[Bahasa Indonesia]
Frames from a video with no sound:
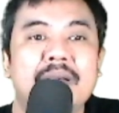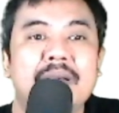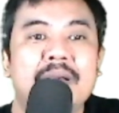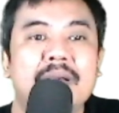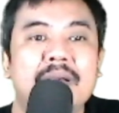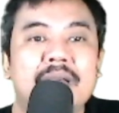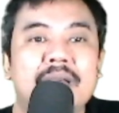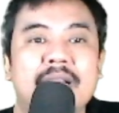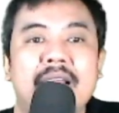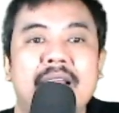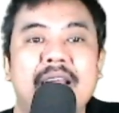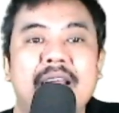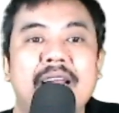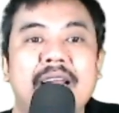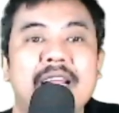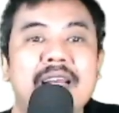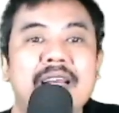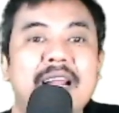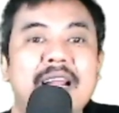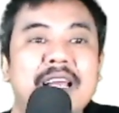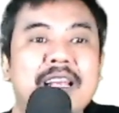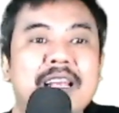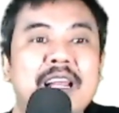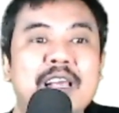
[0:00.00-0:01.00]
Rana ini
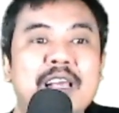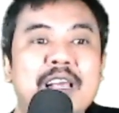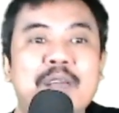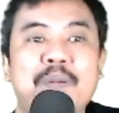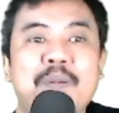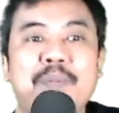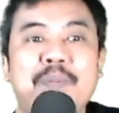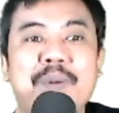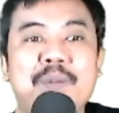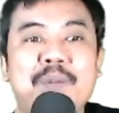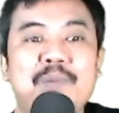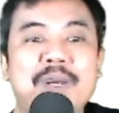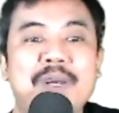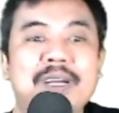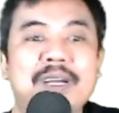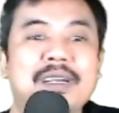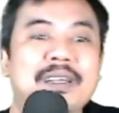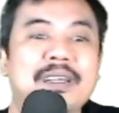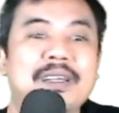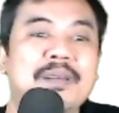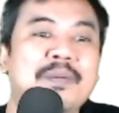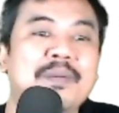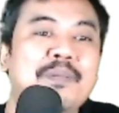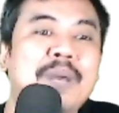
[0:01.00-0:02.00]
laki-laki apa perempuan ini?
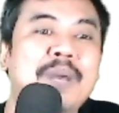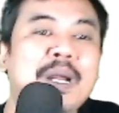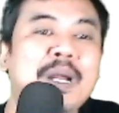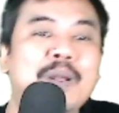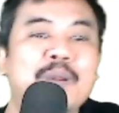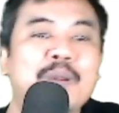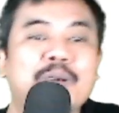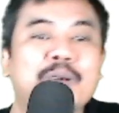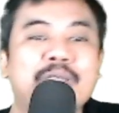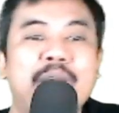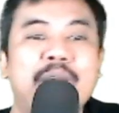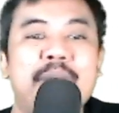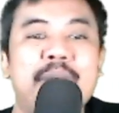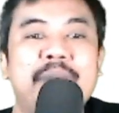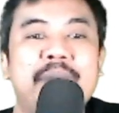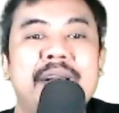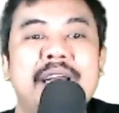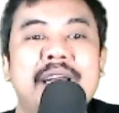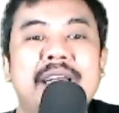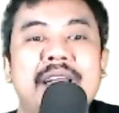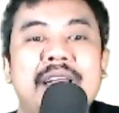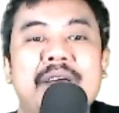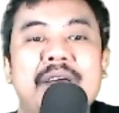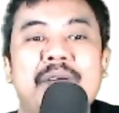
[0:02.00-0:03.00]
Pak Dokter
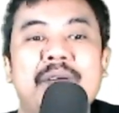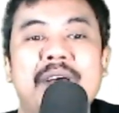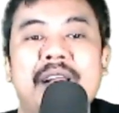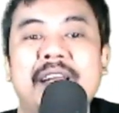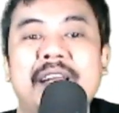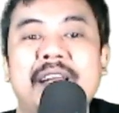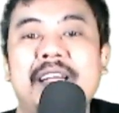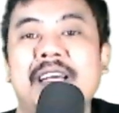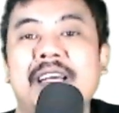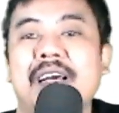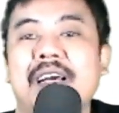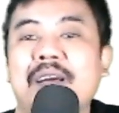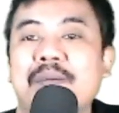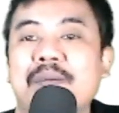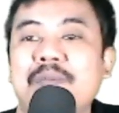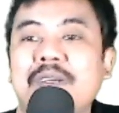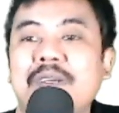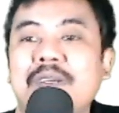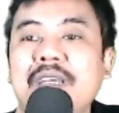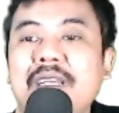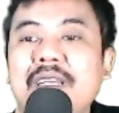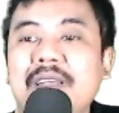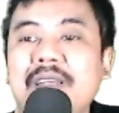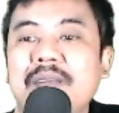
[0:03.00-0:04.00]
mendidik warga,
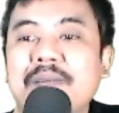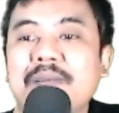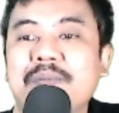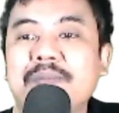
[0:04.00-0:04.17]
mungkin